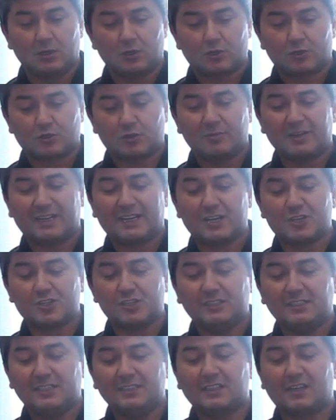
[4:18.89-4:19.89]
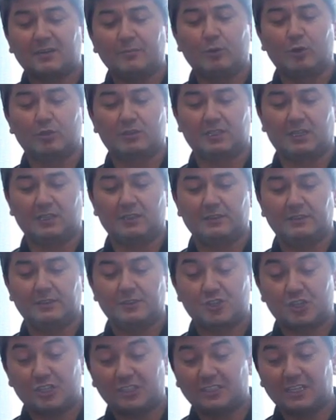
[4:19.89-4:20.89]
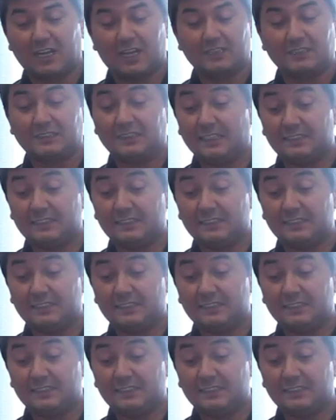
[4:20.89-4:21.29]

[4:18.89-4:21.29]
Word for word: Чтобы каждый день работал, читал,